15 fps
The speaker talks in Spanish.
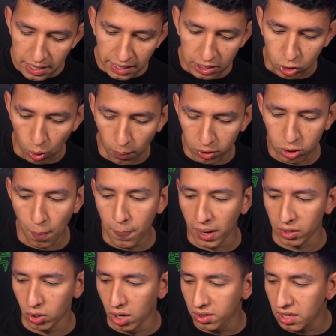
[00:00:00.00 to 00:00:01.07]
Estoy un poquito
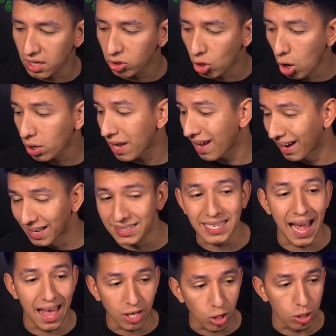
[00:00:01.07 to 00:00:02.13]
perdido en TikTok, que
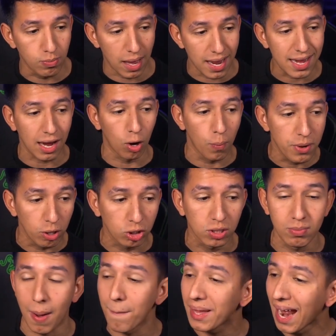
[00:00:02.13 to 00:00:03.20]
gracias a Dios, marica, los videos se
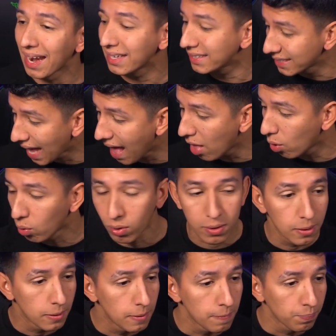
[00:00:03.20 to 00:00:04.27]
me han viralizado.
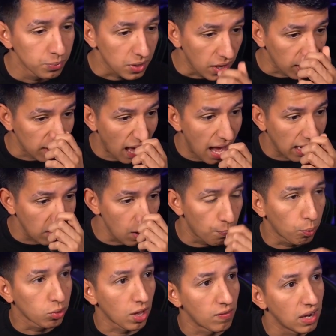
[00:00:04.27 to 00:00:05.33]
De verdad, qué
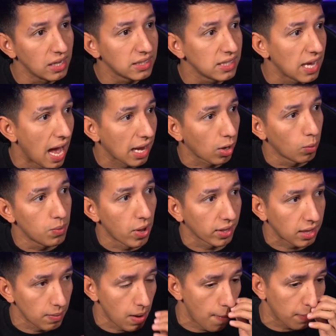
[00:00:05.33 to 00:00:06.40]
puta felicidad que los videos
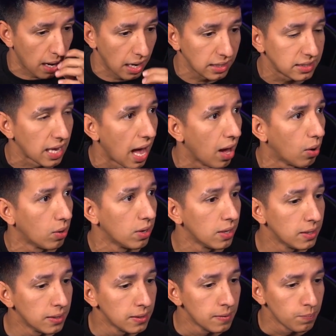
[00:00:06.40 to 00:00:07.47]
ahorita me han viralizado.
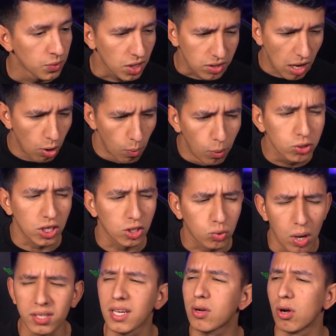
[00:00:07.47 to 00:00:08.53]
Y tengo muchas
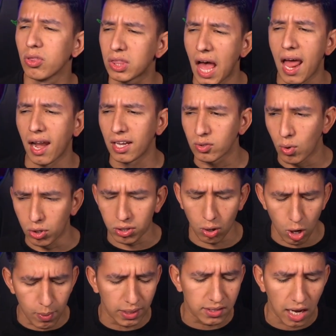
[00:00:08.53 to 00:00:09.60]
cosas que contarles, bueno, tengo
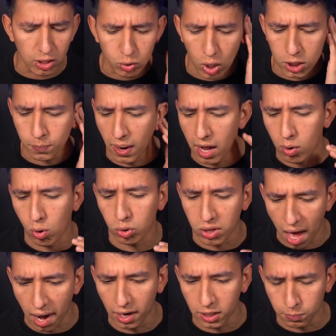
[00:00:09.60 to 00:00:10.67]
demasiadas cosas para
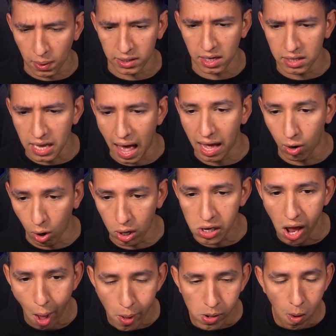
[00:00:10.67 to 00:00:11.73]
contarles para el día de
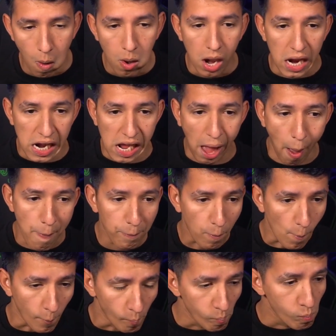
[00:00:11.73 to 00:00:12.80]
hoy. Eh,
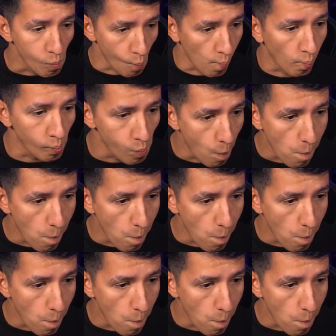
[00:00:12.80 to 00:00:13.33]
hmm.